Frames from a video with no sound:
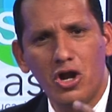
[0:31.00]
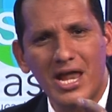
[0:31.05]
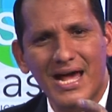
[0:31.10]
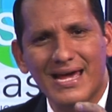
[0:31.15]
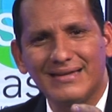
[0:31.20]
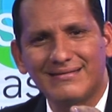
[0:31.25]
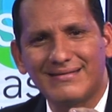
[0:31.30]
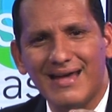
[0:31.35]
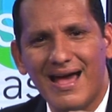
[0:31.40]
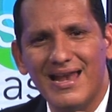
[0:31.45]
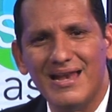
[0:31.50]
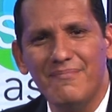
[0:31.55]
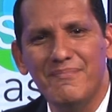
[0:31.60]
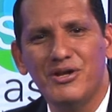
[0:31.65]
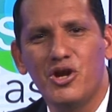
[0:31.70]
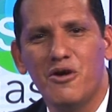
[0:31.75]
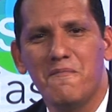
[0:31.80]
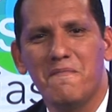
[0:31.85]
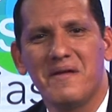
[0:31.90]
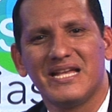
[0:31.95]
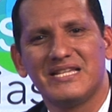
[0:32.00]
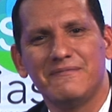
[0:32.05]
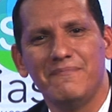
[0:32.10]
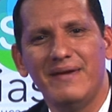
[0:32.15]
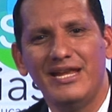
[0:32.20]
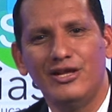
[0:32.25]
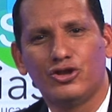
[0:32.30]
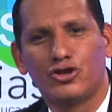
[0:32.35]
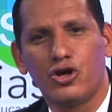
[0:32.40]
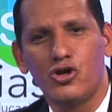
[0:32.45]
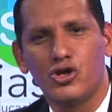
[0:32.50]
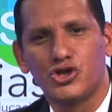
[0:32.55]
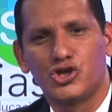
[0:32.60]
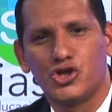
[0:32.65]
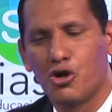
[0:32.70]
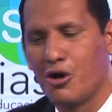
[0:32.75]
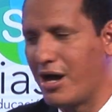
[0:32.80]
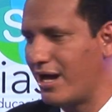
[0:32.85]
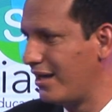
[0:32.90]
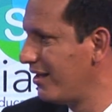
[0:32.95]
¿qué tal? Mi nombre es Milton
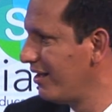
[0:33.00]
Ochoa